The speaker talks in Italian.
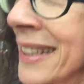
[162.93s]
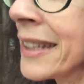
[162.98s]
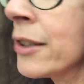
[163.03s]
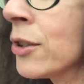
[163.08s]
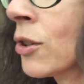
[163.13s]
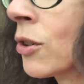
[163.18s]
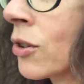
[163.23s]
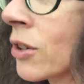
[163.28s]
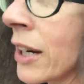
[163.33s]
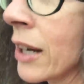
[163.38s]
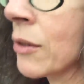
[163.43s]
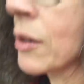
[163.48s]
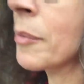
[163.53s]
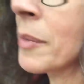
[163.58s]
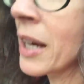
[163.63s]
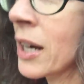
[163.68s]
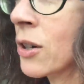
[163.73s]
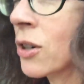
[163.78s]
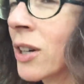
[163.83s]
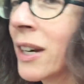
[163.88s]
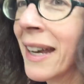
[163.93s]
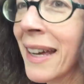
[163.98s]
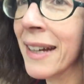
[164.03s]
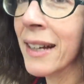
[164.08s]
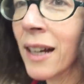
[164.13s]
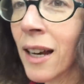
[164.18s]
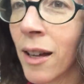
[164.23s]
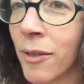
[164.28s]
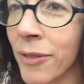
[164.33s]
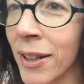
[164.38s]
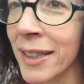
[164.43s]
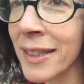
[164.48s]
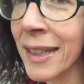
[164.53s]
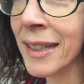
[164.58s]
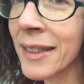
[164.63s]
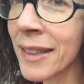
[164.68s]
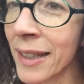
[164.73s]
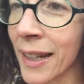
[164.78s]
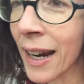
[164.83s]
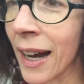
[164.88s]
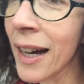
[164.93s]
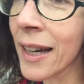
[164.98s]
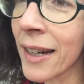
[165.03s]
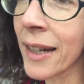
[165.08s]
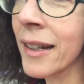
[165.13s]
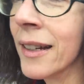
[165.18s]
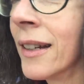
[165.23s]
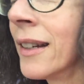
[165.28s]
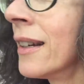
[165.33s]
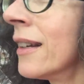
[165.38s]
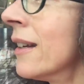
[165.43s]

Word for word: signora, una mia collega l'ha fatta entrare.